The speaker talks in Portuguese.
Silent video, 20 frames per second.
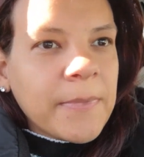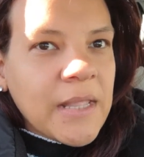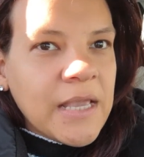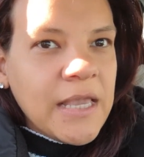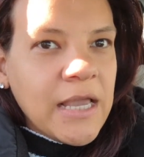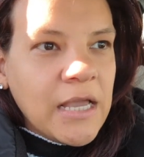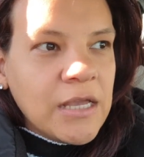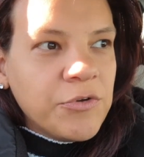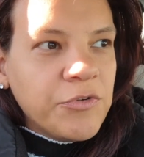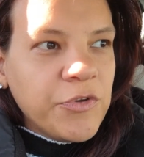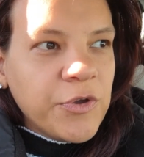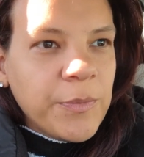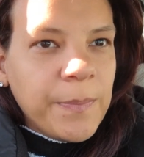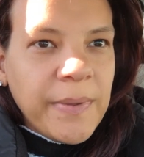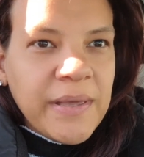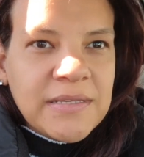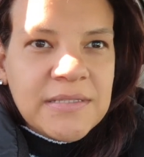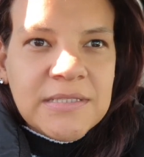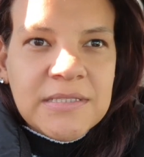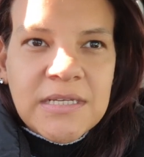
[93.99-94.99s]
E aí eu fico
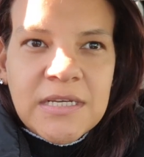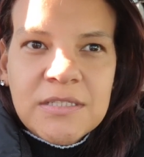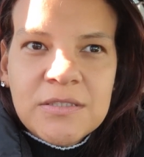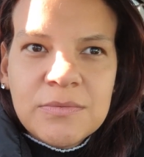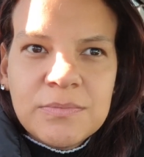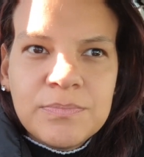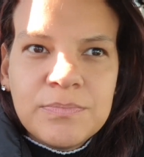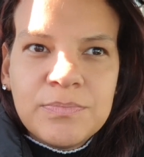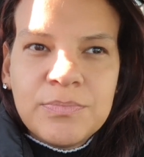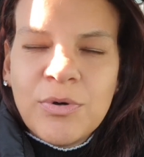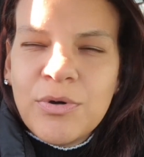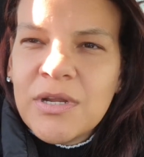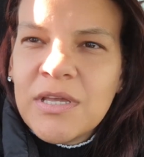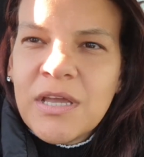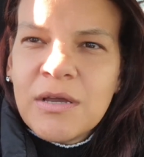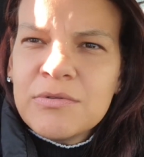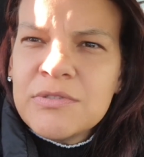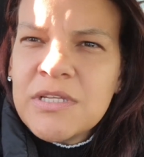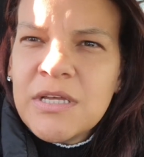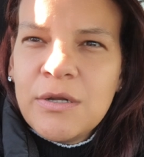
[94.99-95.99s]
pensando, por
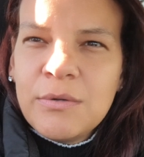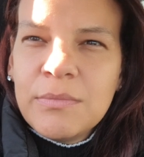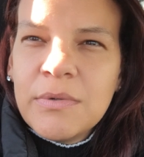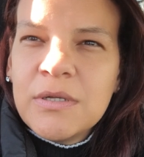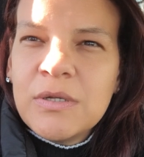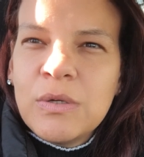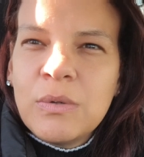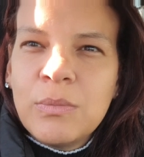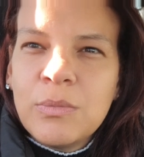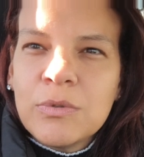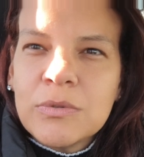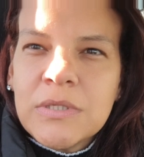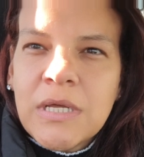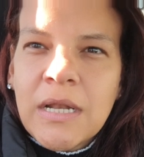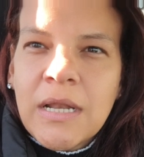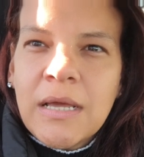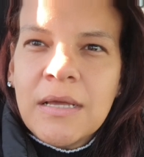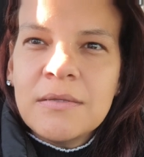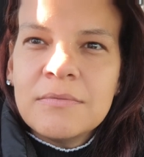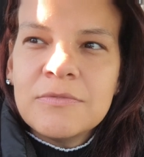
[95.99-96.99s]
que o ser humano não muda,
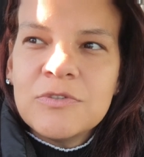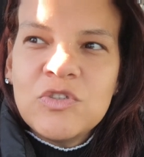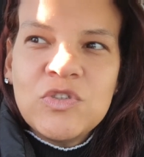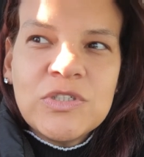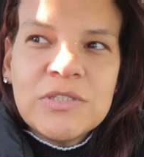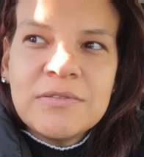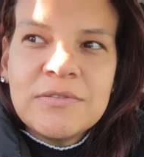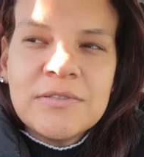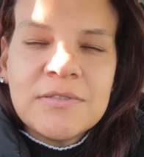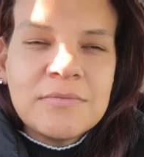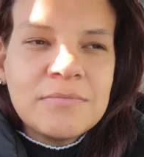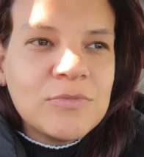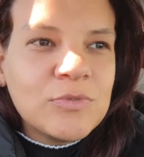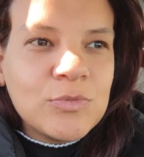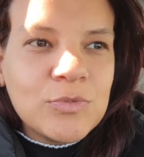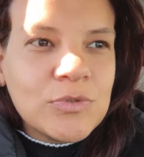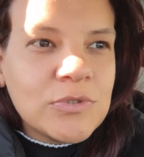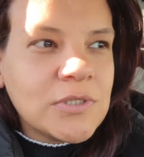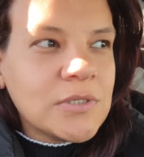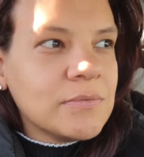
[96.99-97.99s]
né? Não adianta, não
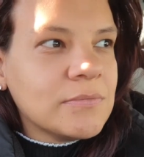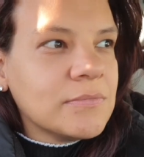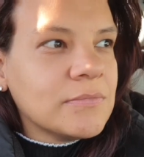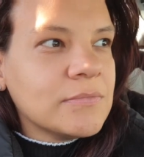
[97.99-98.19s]
muda.